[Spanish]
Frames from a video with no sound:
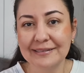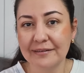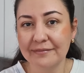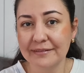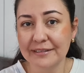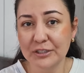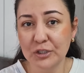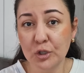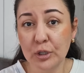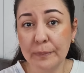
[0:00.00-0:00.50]

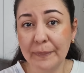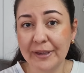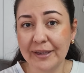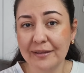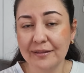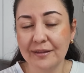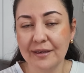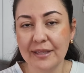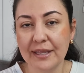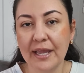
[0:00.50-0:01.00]
servicio de
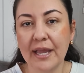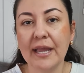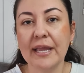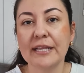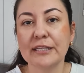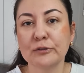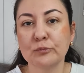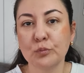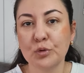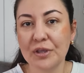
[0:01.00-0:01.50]
paquetería
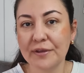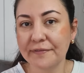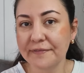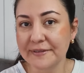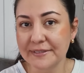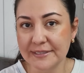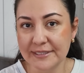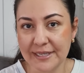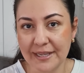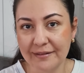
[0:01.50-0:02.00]
es muy
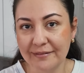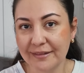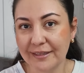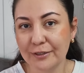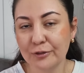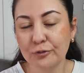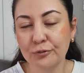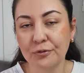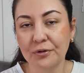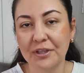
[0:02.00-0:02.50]

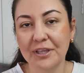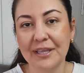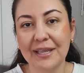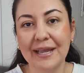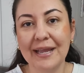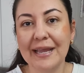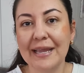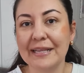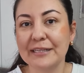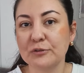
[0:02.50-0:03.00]
eficiente en
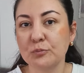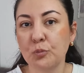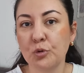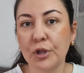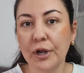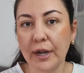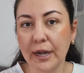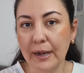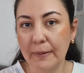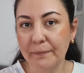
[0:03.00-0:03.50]
Turquía, es
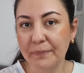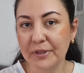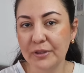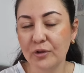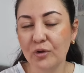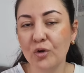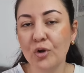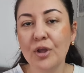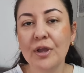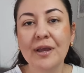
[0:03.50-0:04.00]
muy
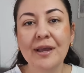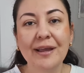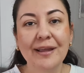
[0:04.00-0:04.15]
rápido.